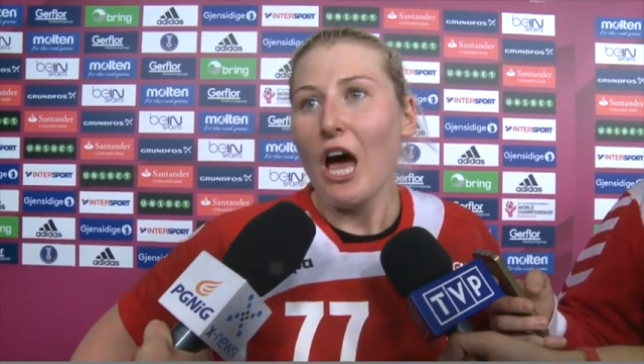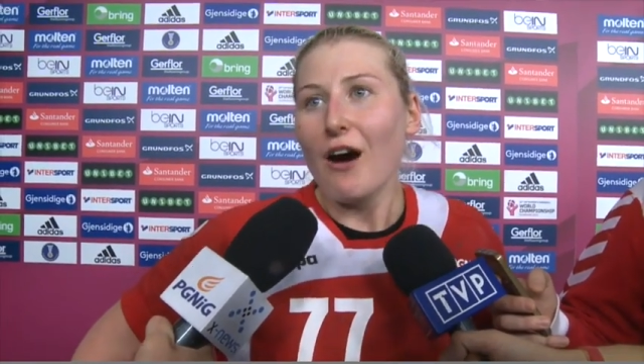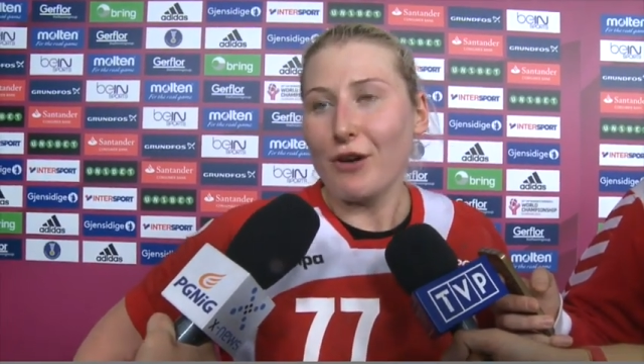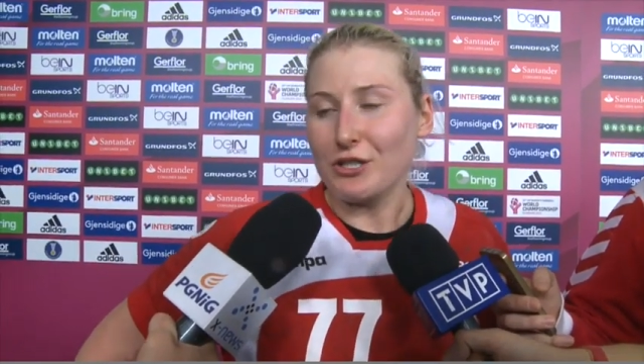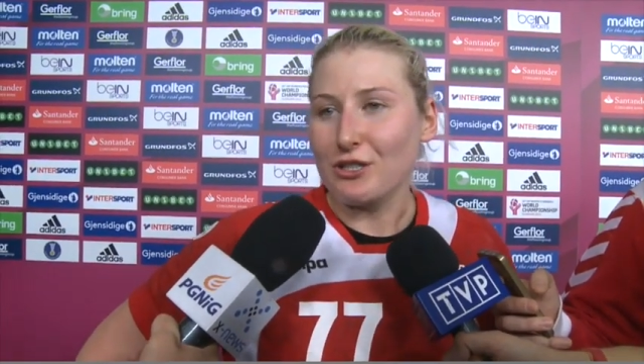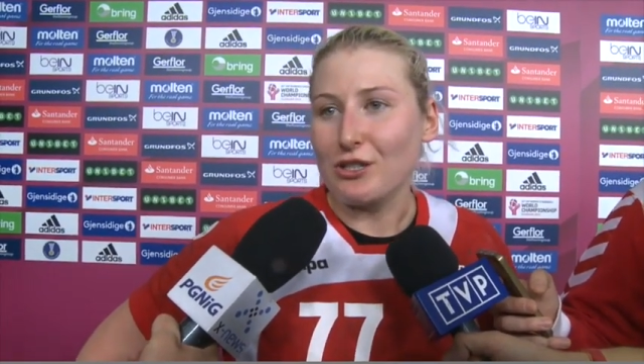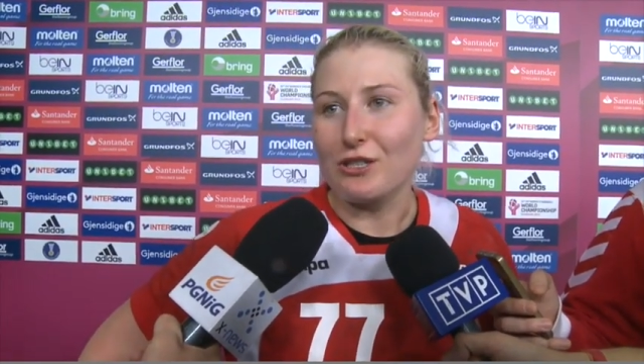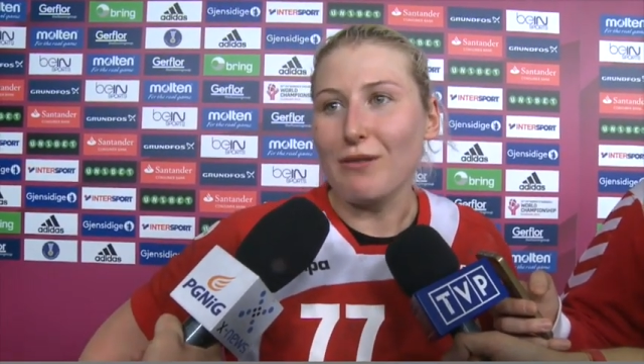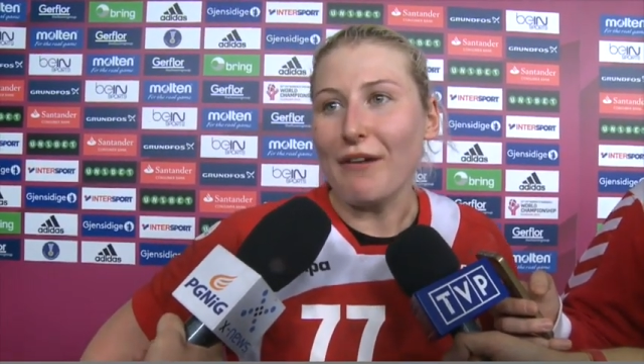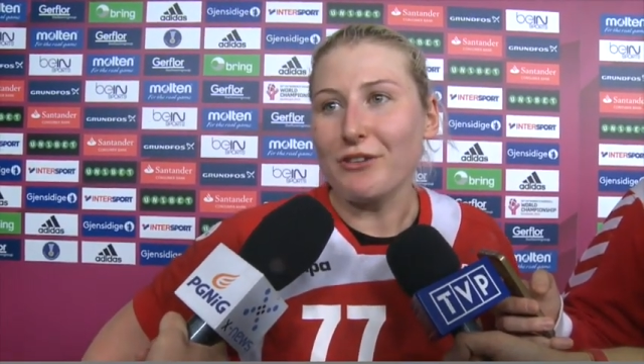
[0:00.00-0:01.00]
wchodzi ktoś
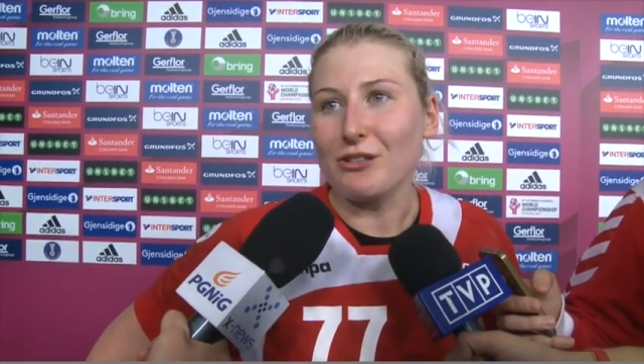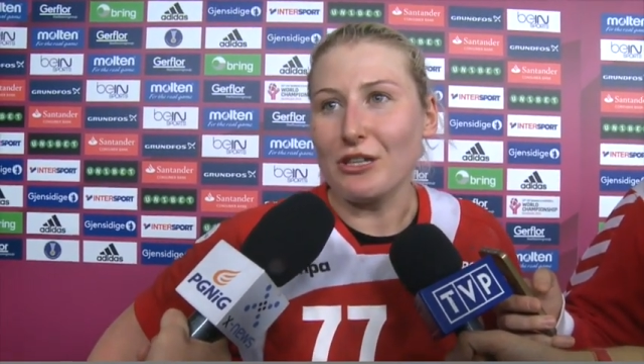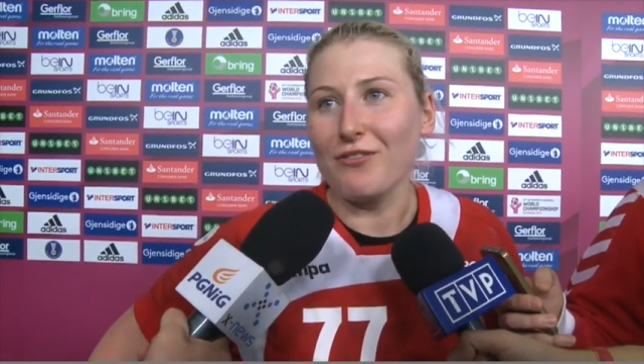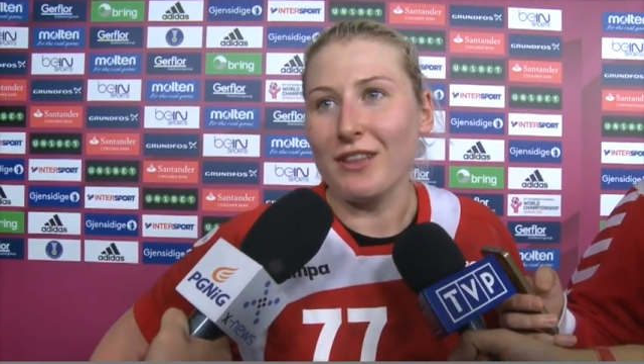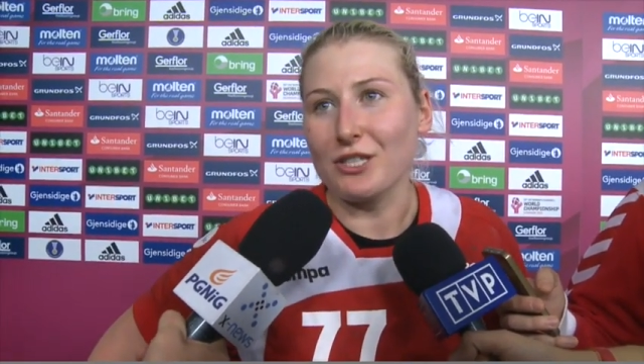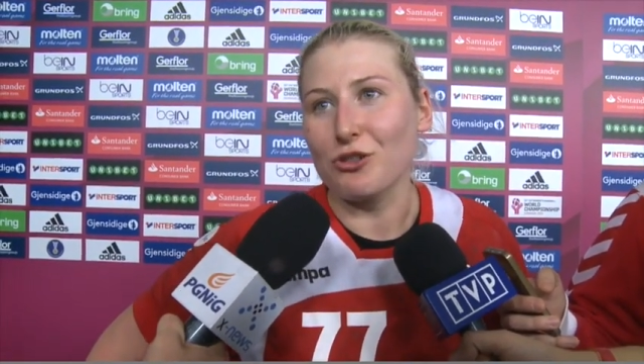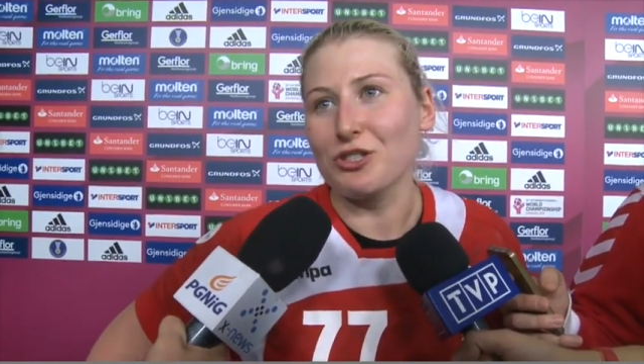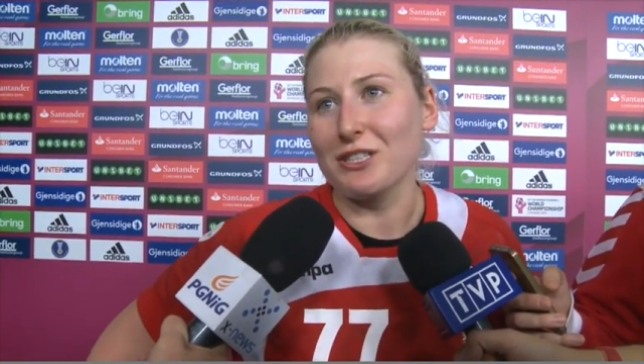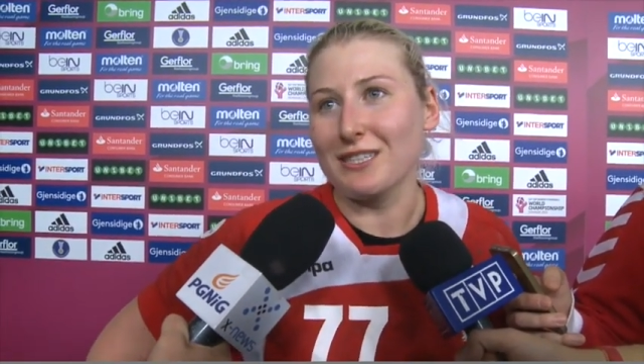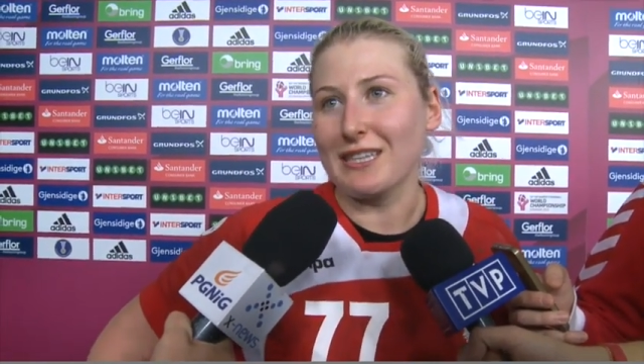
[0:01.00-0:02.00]
z ławki, to nie widać
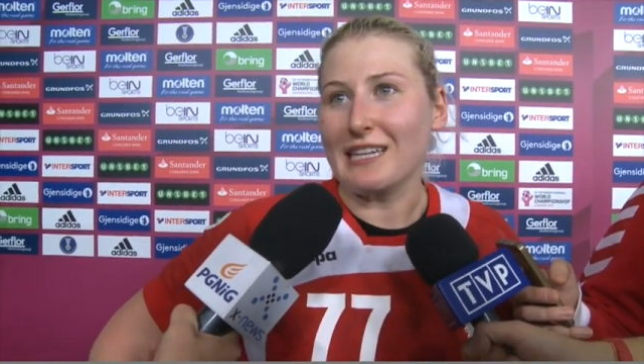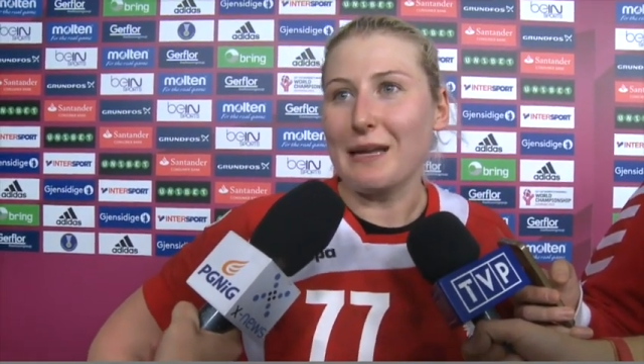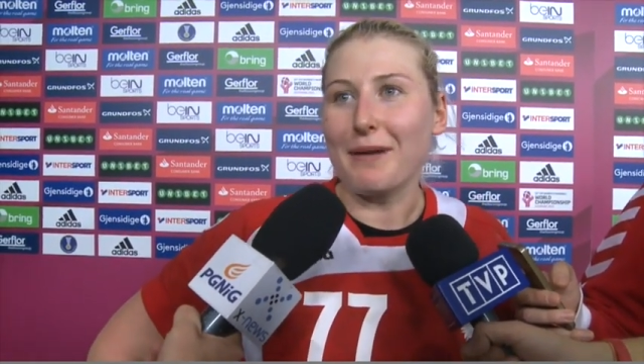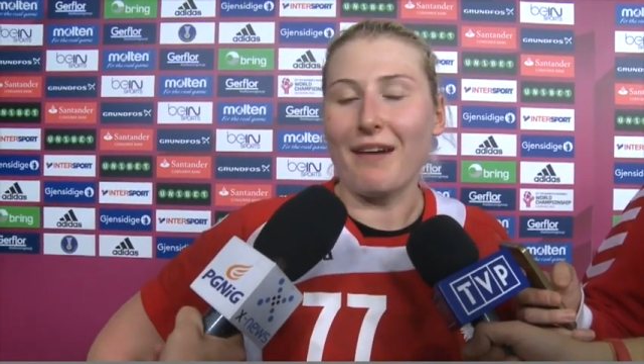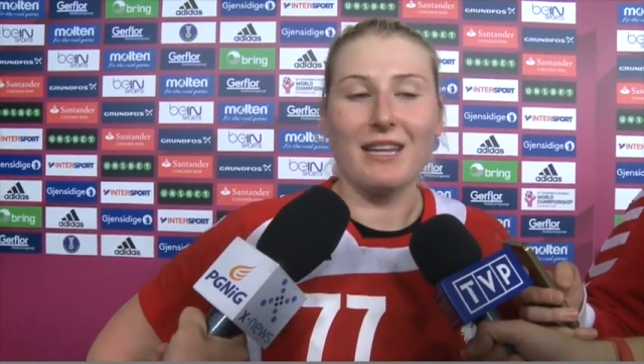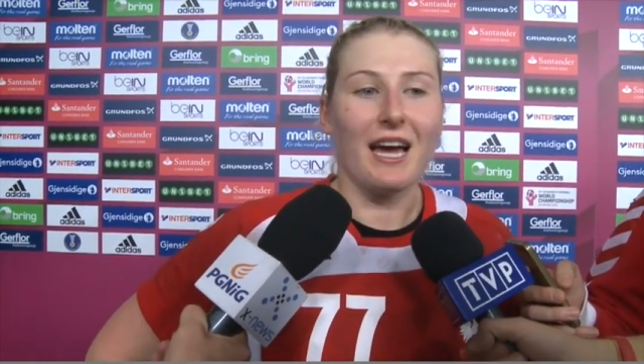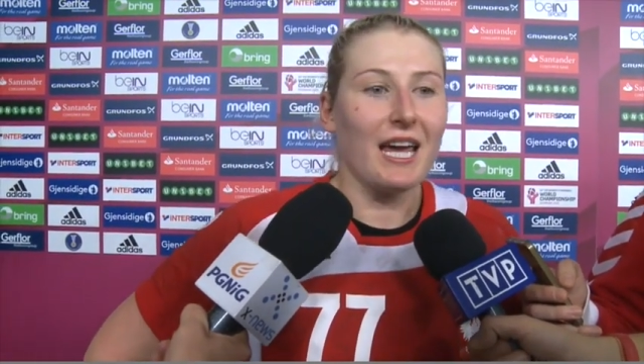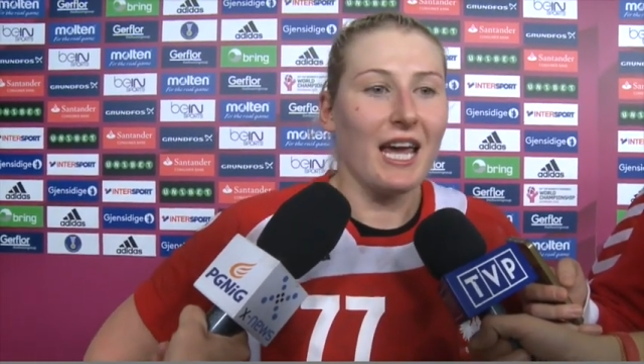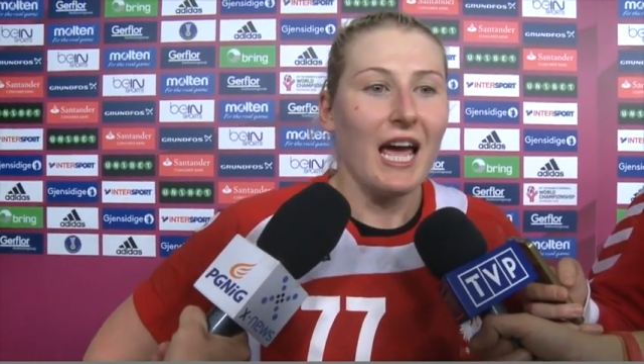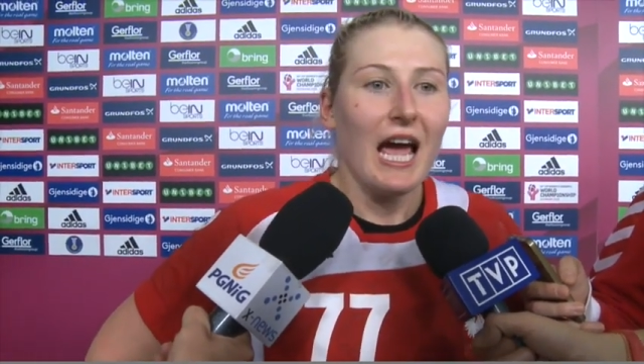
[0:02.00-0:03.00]
różnicy tak naprawdę.
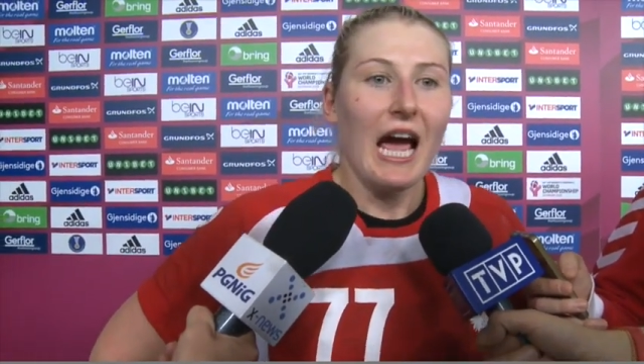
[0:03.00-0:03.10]
I